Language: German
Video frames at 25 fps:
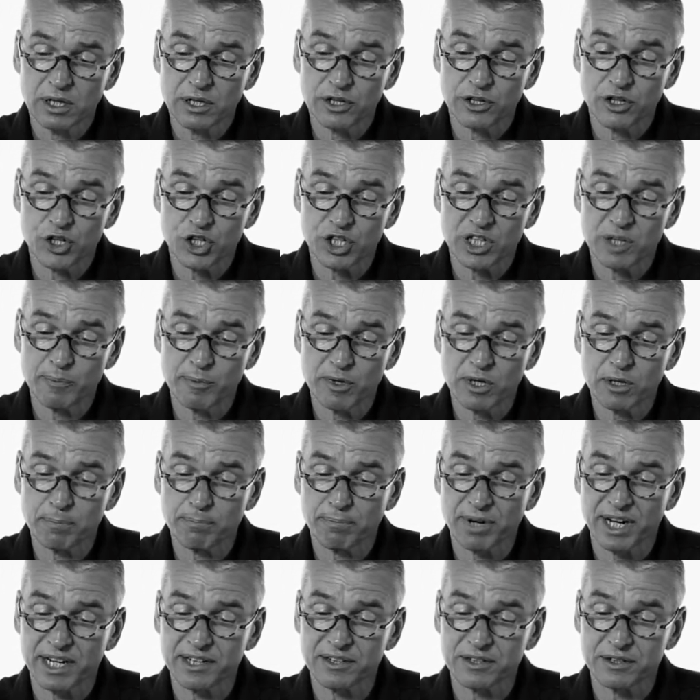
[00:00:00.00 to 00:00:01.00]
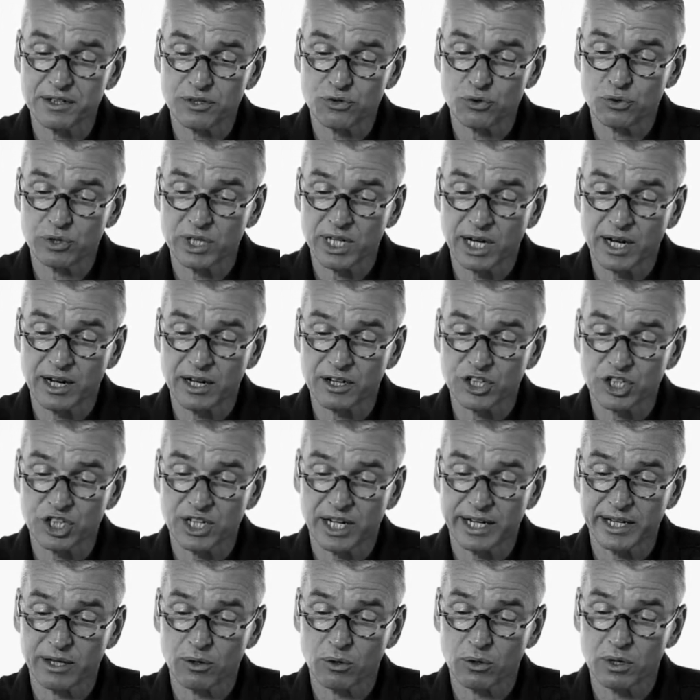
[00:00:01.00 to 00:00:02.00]
Die Stimme passte zu ihrer
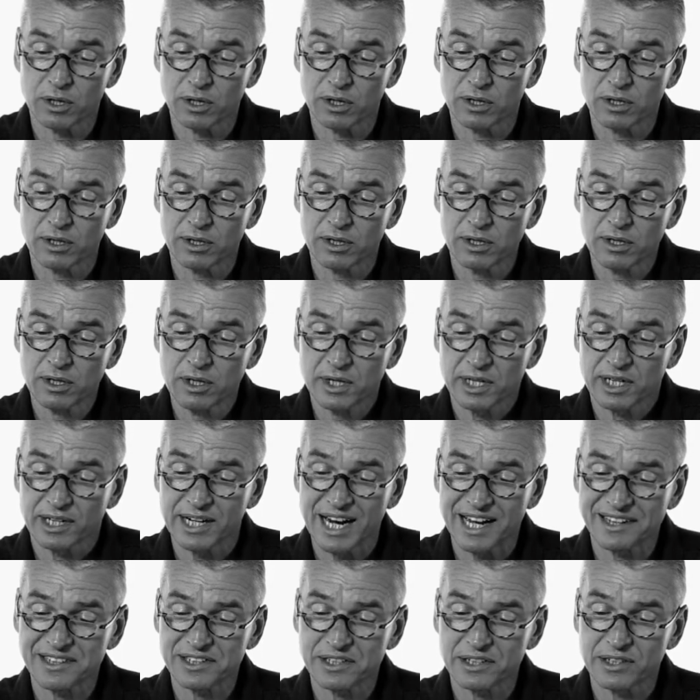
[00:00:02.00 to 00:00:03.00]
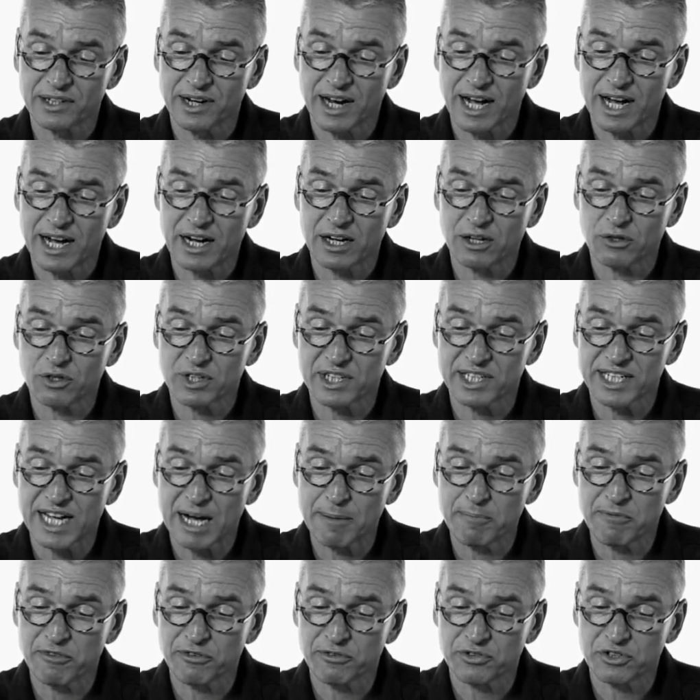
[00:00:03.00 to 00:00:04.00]
Erscheinung glasklar und
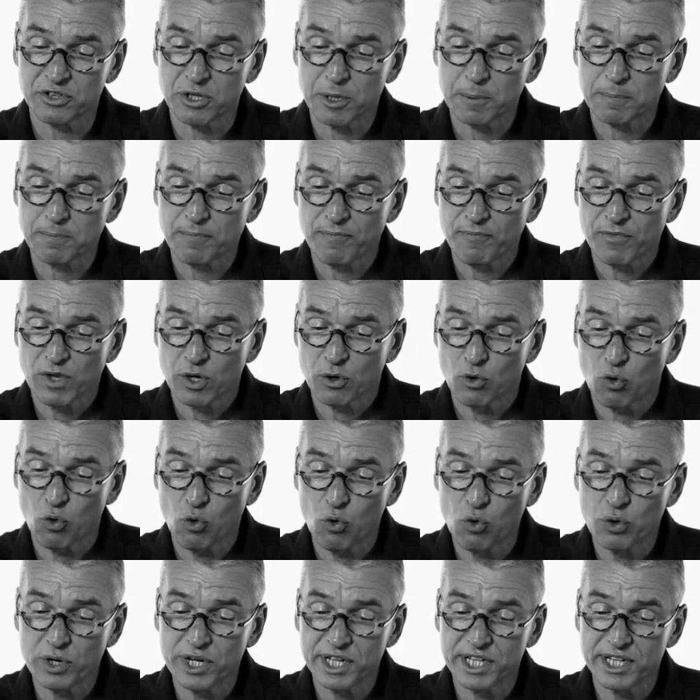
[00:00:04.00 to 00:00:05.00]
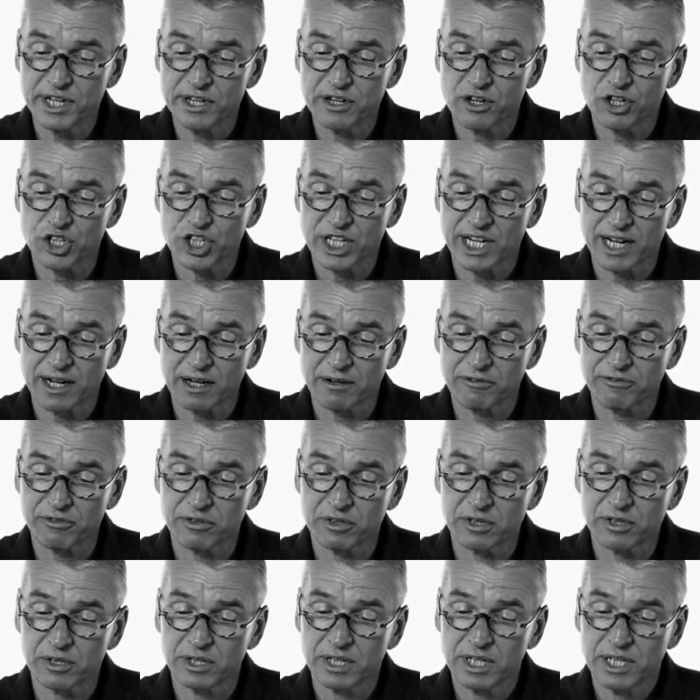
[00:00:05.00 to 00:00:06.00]
sanft, ohne jede
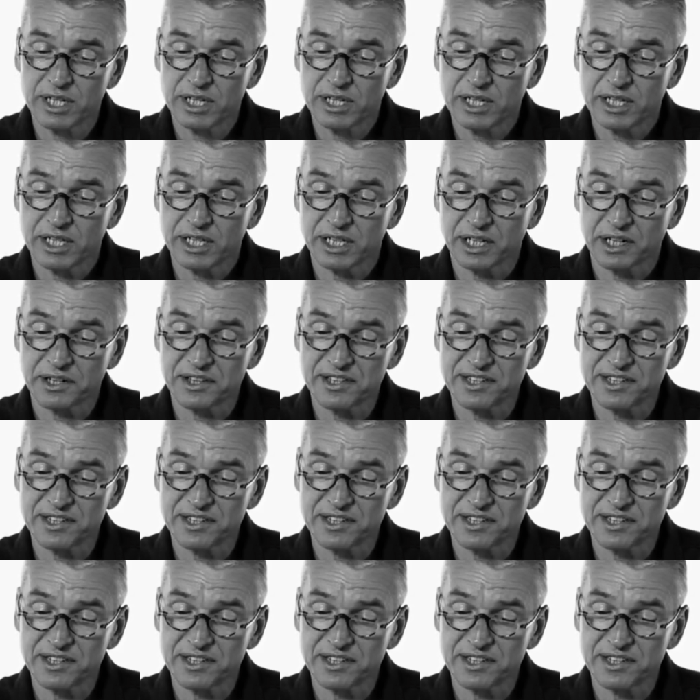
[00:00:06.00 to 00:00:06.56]
Schärfe, ihre